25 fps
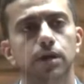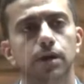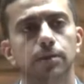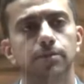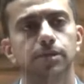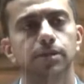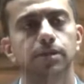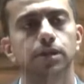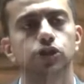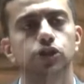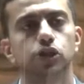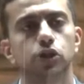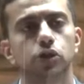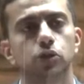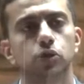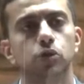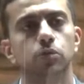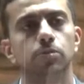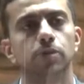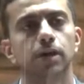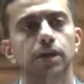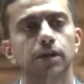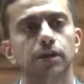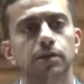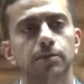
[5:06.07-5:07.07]
15
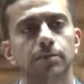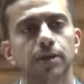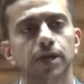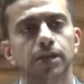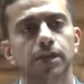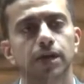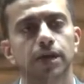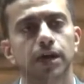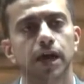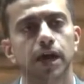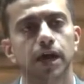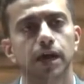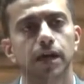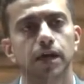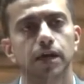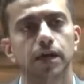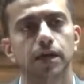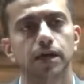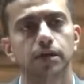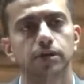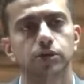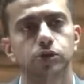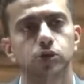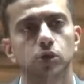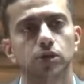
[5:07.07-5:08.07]
يوم اعتمادا على
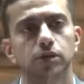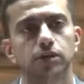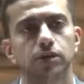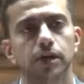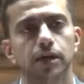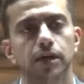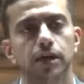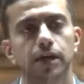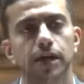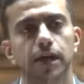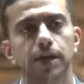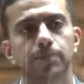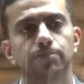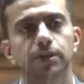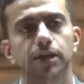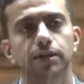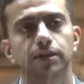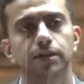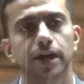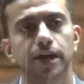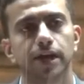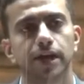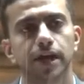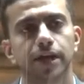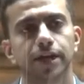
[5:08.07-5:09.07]
السلطه اللي هي
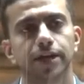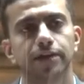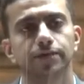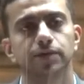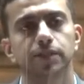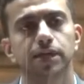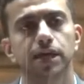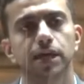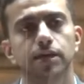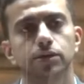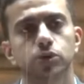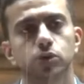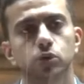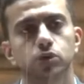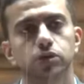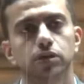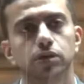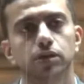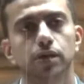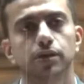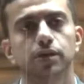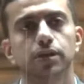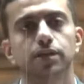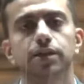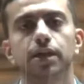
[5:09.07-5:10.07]
بتدعيها لنفسها سلطه
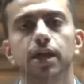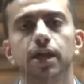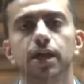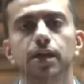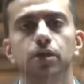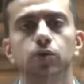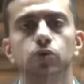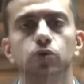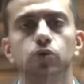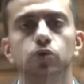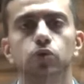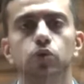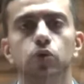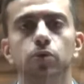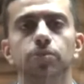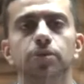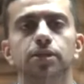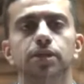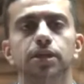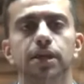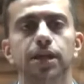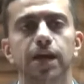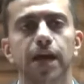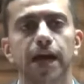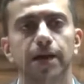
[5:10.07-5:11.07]
قاضي التحقيق وتروح
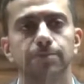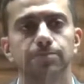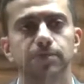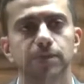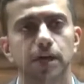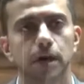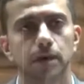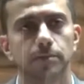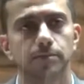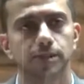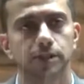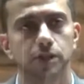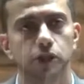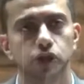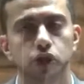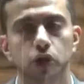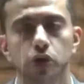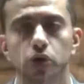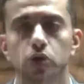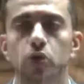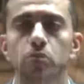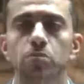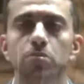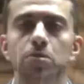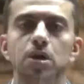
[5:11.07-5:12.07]
مديه حبس
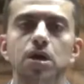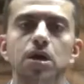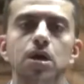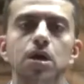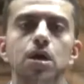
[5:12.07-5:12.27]
15 يوم